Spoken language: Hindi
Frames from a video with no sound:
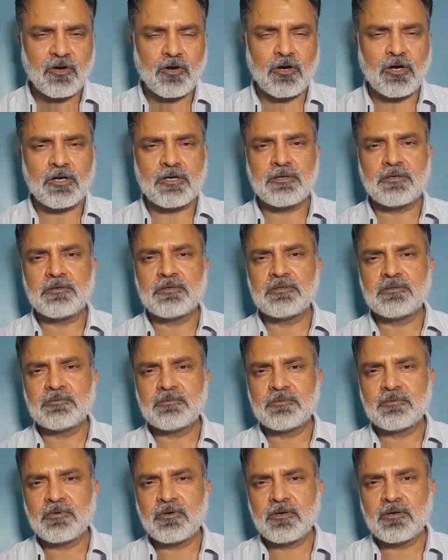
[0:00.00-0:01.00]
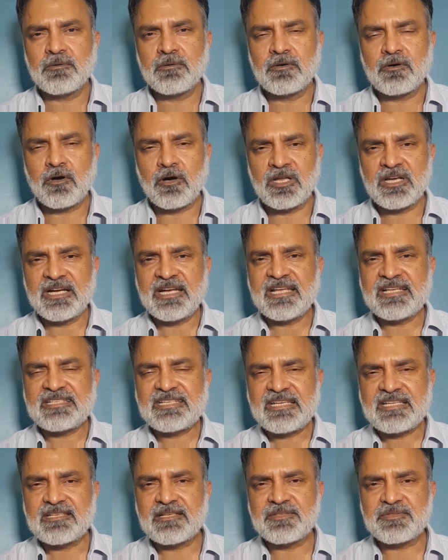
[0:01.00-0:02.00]
और हॉलीडे
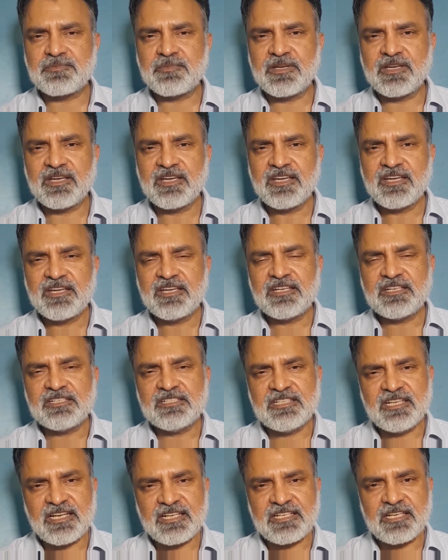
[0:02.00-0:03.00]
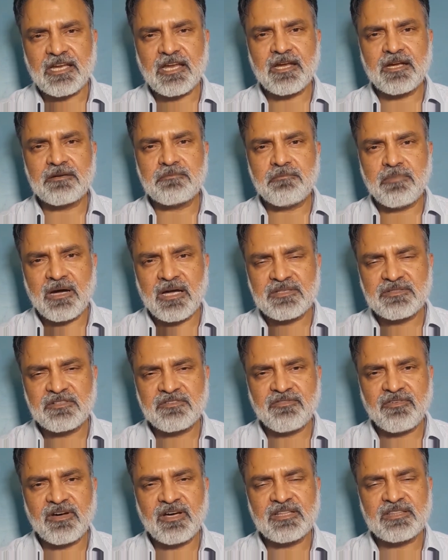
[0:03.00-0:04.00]
सीजन्स में ये टिकट बज़
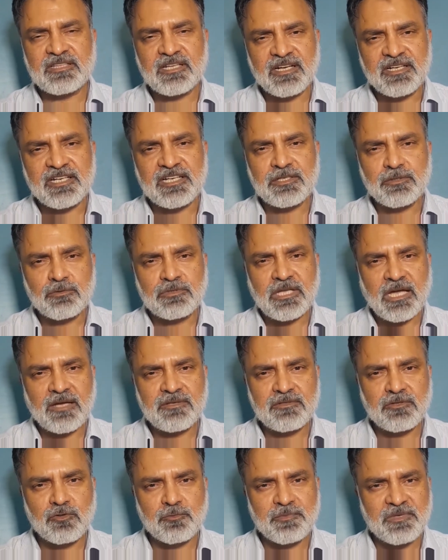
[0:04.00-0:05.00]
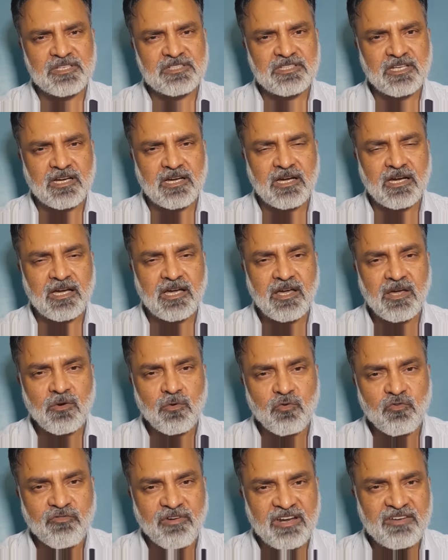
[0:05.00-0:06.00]
दफ़ा थर्टी टू थाउजेंड रुपीज़ तक का
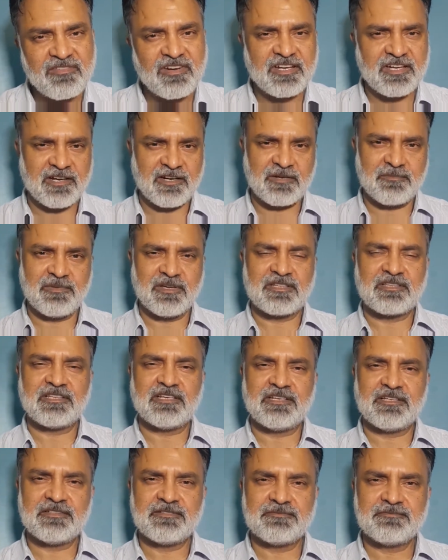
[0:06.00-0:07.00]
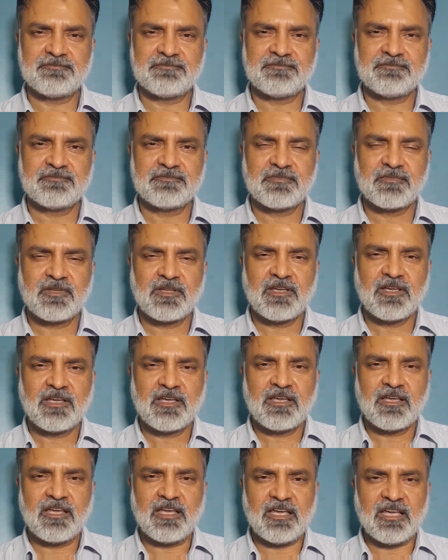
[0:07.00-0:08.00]
वन वे टिकट बिकता है
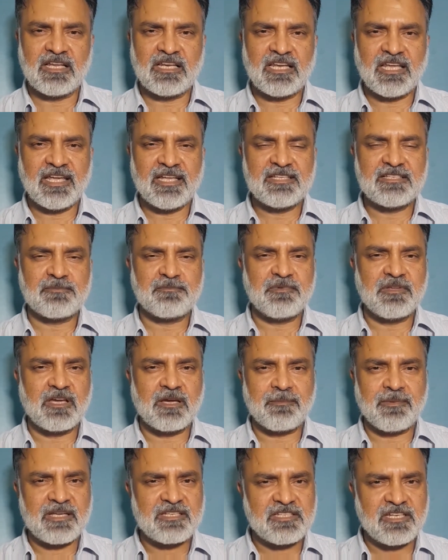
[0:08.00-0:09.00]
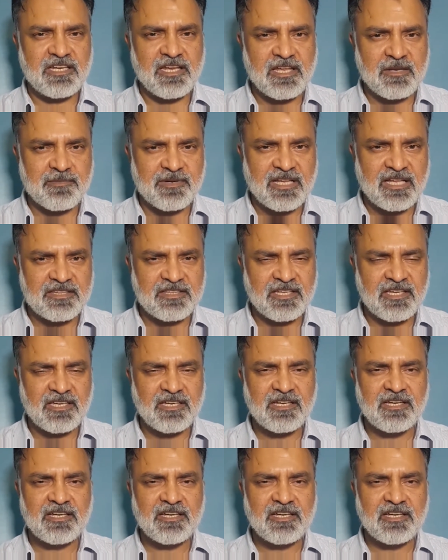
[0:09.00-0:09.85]
एयरलाइंस अपनी कैपेसिटी नहीं बढ़ाती